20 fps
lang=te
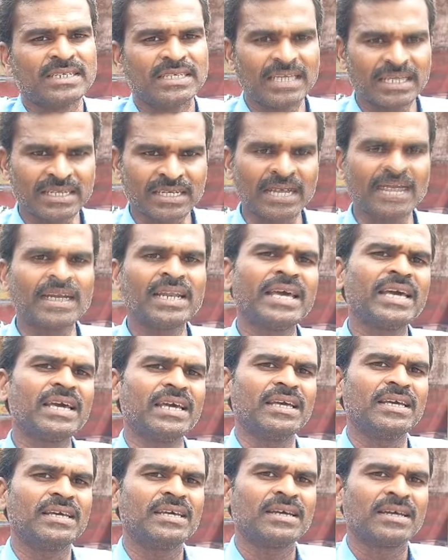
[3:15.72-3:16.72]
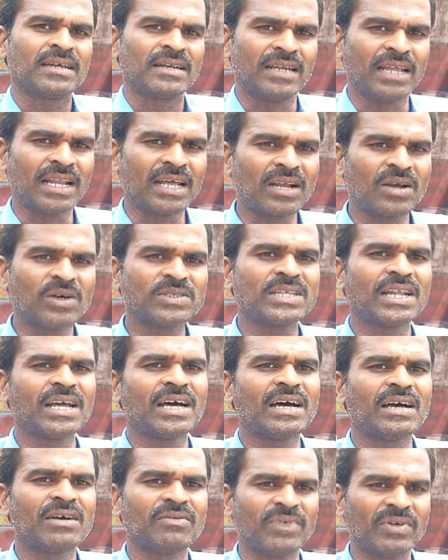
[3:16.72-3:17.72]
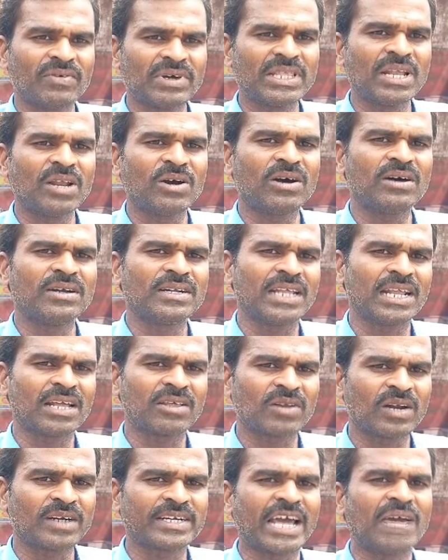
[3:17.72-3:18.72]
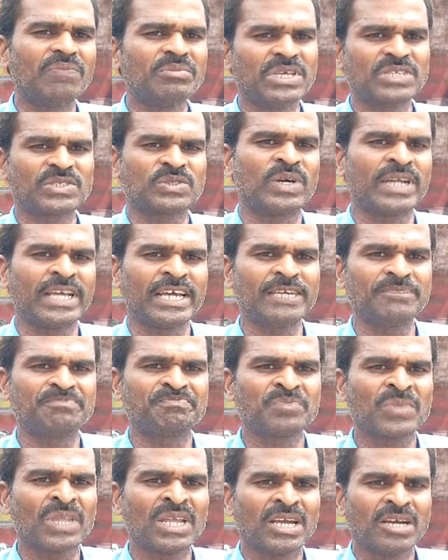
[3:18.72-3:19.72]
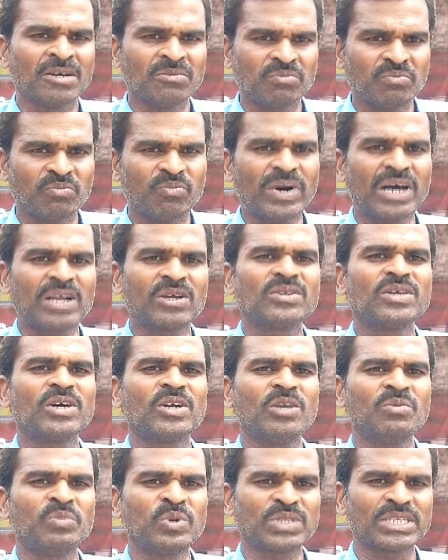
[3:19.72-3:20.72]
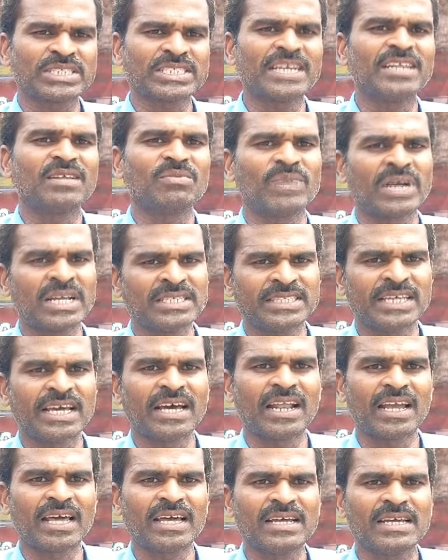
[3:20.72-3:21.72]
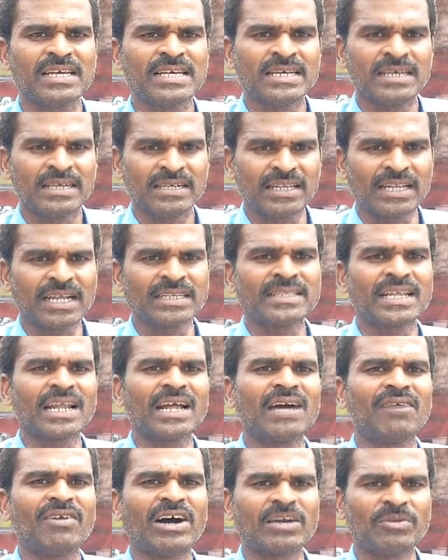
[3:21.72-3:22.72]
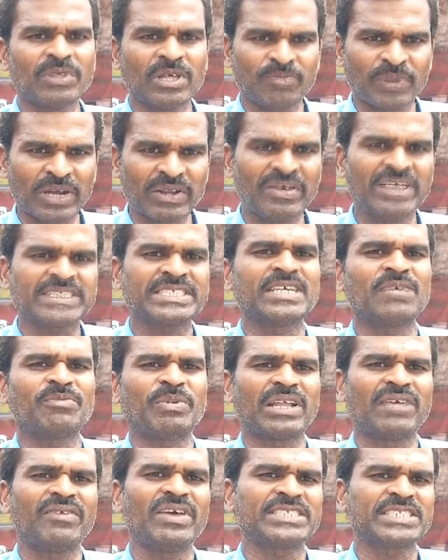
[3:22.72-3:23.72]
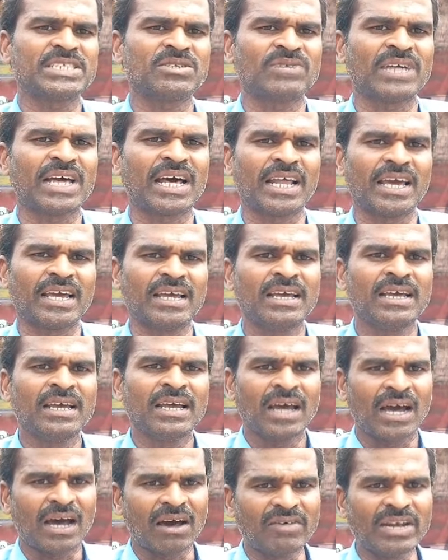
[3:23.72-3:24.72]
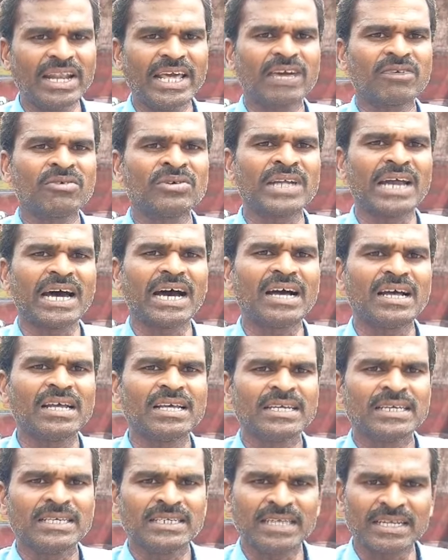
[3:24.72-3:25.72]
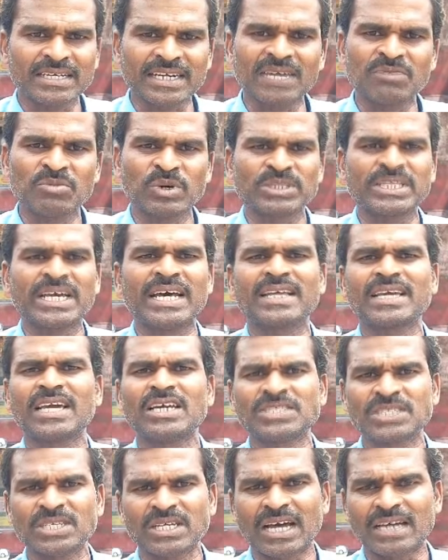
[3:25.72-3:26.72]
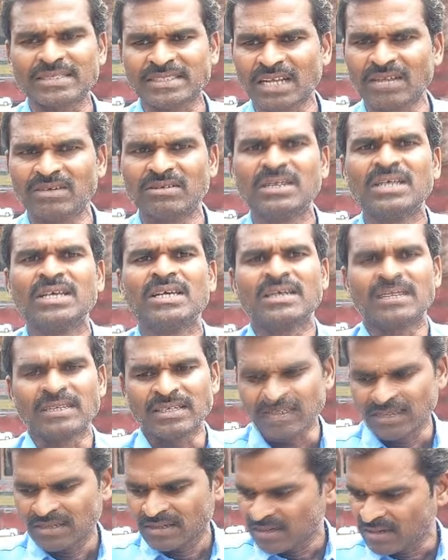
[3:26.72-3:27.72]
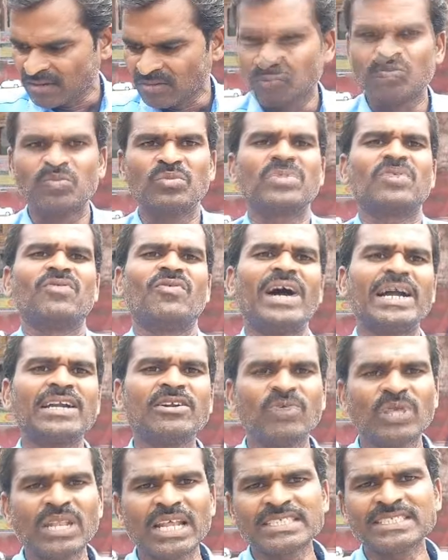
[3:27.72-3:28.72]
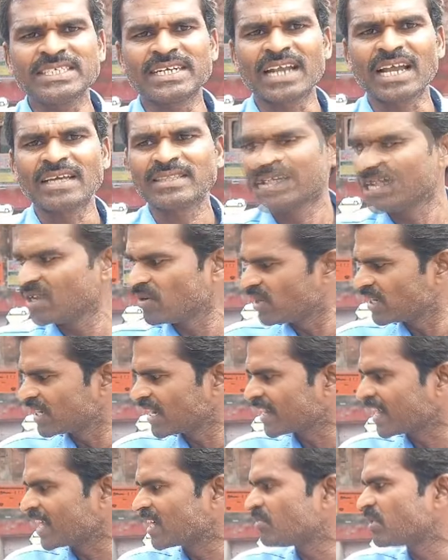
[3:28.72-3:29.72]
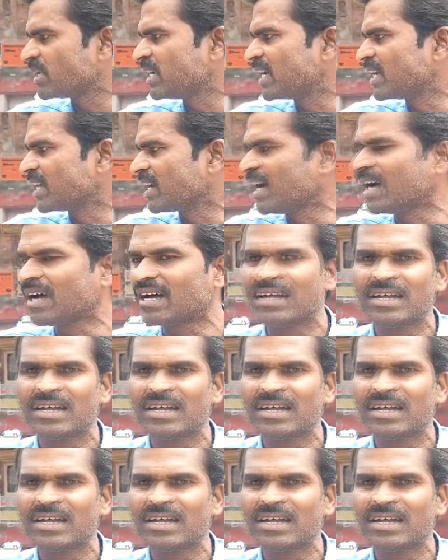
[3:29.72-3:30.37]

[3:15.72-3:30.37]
ఇక్కడనే నెల రోజుల వ్యవధిలో నెల రోజుల టైం తీసుకొని మరుగుదొడ్లు మూత్రశాల నిర్మాణం చేయాలి నిరంతరంగా వాటి మీద పర్యవేక్ష పర్యవేక్షణ ఉండాలి అవి లేకుండా ఇక్కడ మొత్తానికే అసలు వాటిని వదిలేసినట్లయితే ఇగో ఇట్లా కనపడ్డట్టుగా